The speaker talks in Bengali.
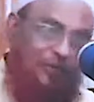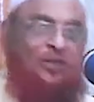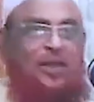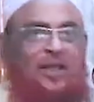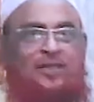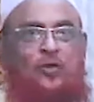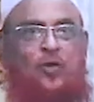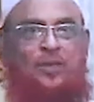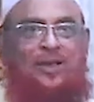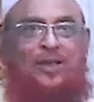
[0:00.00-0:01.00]
এই কথাটা
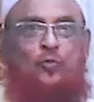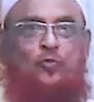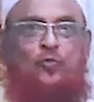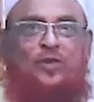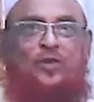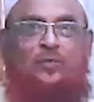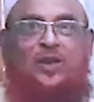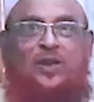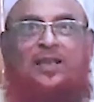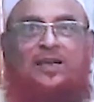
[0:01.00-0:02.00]
যেন আমরা কেউ কোনোদিন
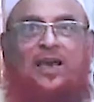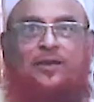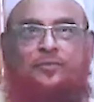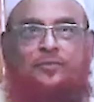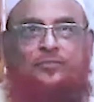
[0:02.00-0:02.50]
ভুলে না যাই